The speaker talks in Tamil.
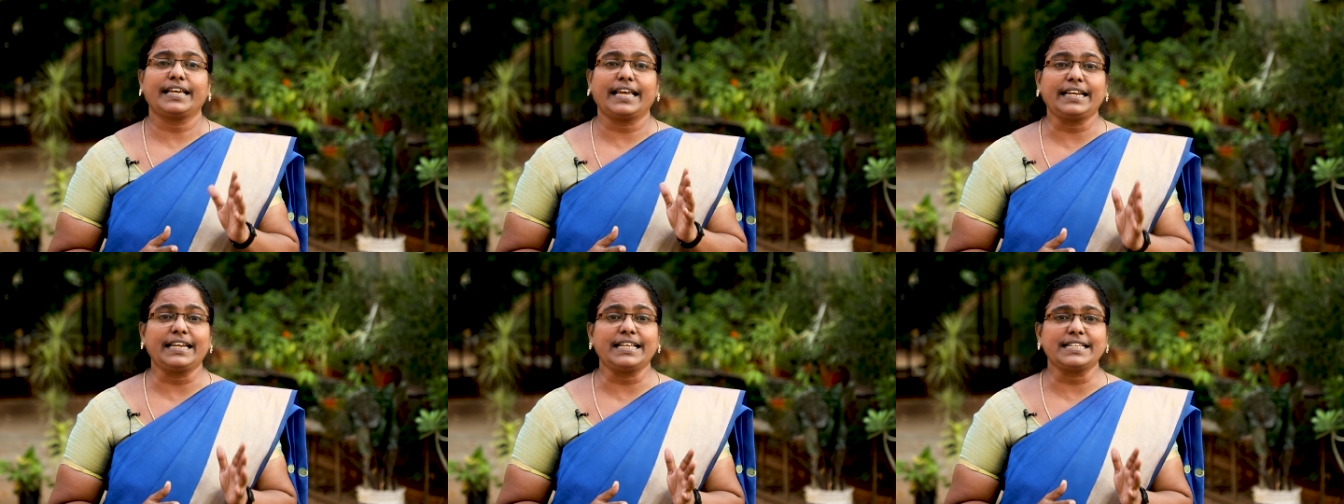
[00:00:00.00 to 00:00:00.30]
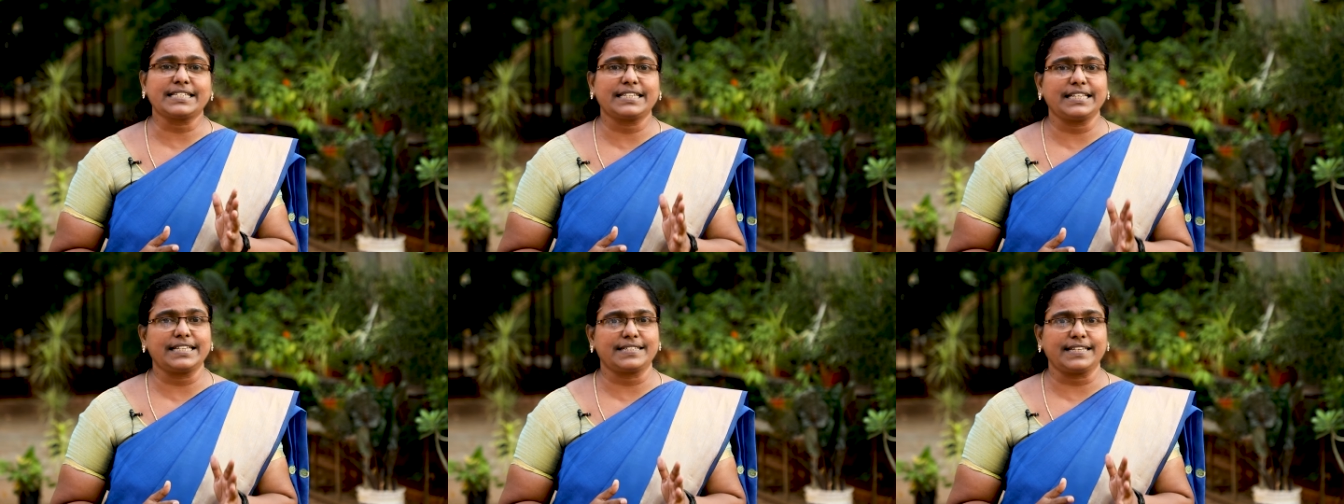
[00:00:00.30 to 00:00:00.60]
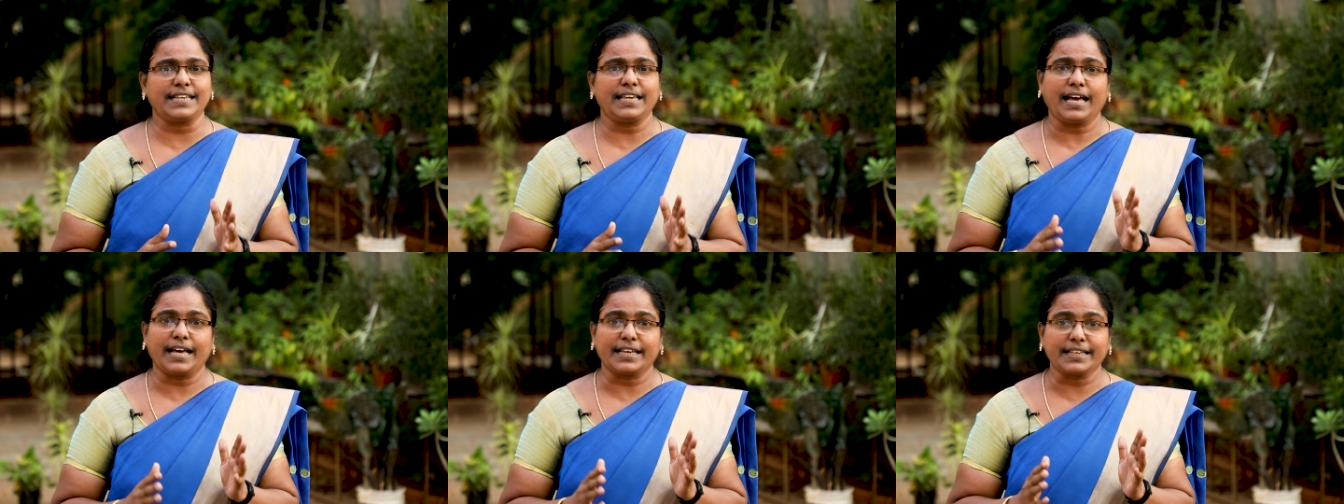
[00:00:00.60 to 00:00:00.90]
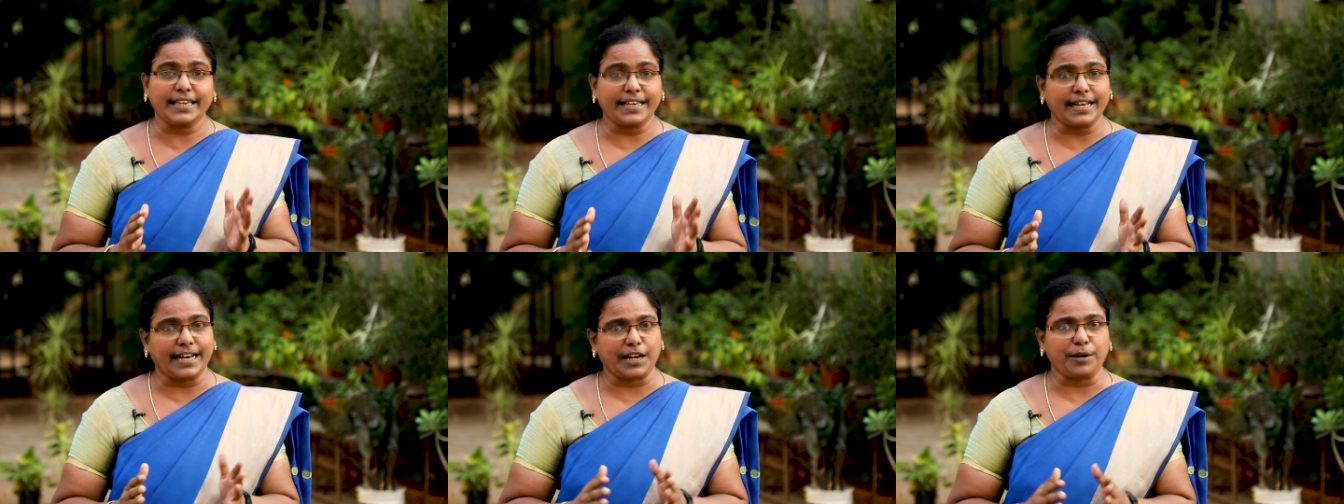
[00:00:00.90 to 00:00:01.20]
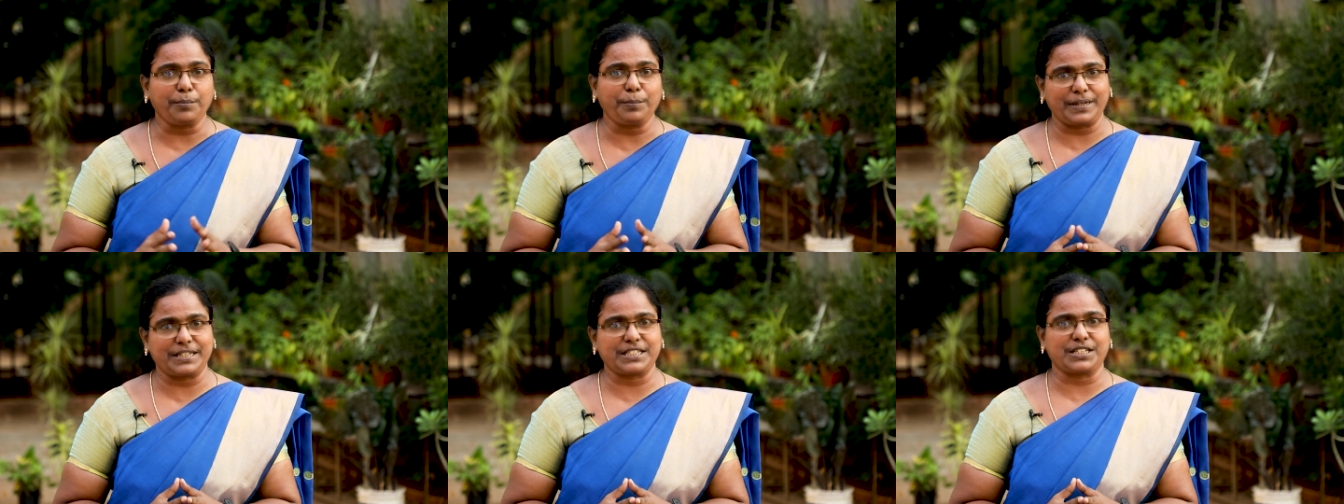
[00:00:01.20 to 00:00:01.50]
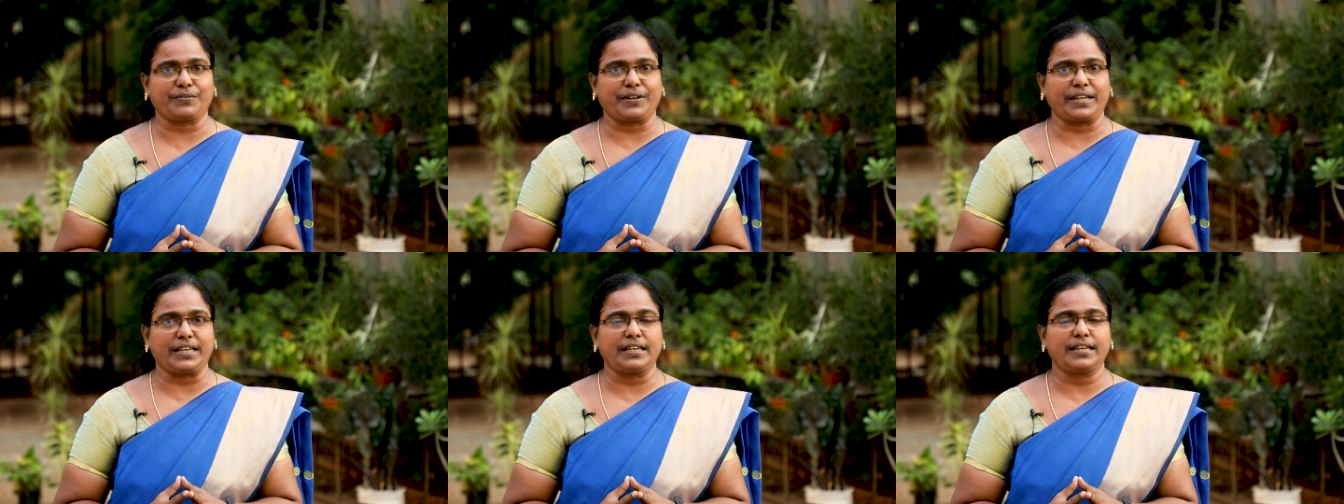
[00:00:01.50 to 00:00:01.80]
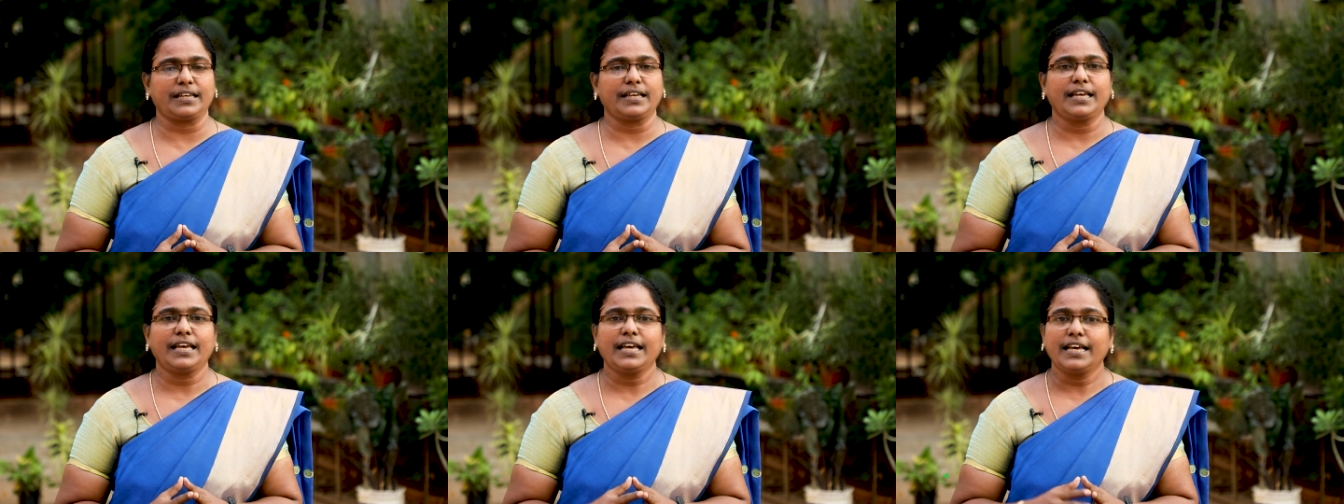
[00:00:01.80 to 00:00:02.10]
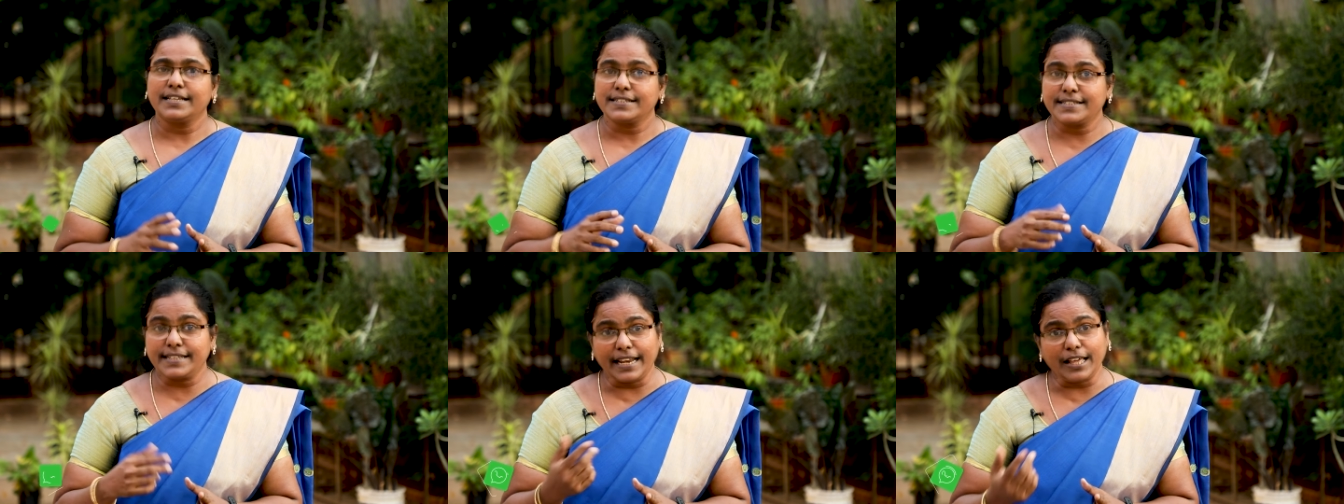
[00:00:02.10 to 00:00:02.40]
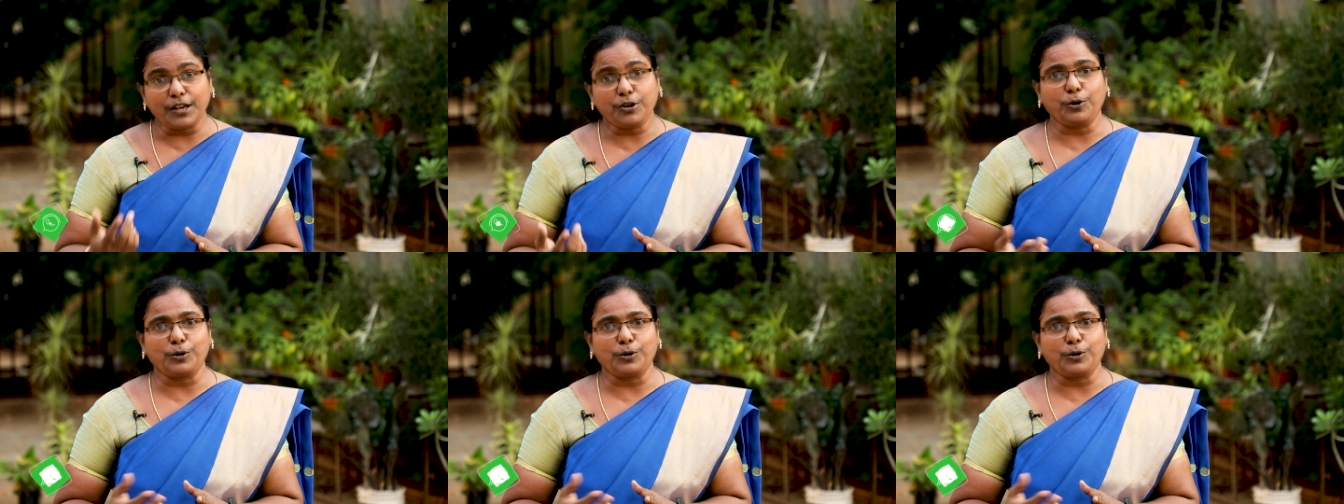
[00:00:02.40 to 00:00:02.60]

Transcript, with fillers: என்எஸ்டிசி அங்கீகாரம் பெற்றவை சில